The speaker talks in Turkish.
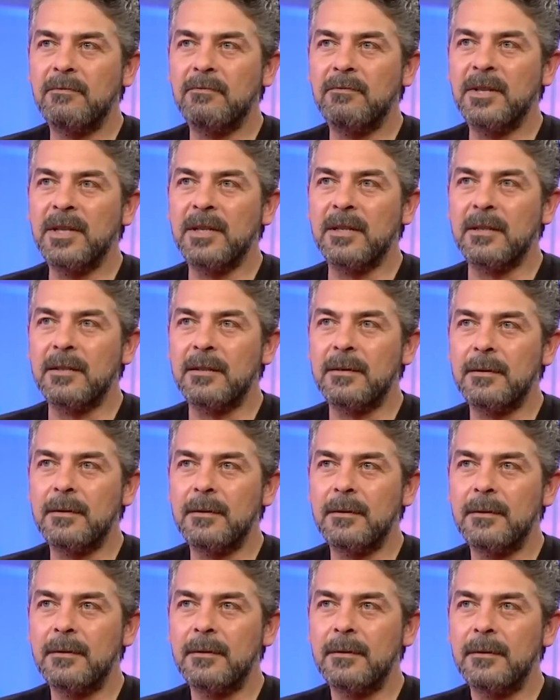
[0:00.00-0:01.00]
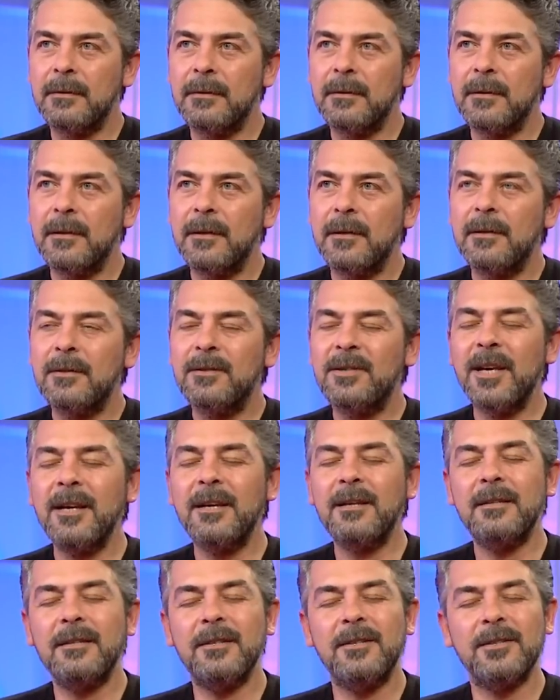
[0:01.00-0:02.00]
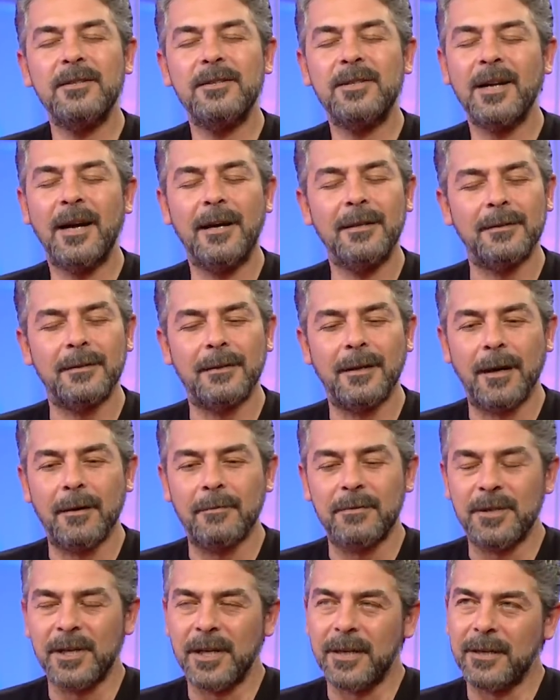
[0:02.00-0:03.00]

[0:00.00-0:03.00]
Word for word: Mis. Yazıklar olsun Şehir dışı be. candır abi. Şehir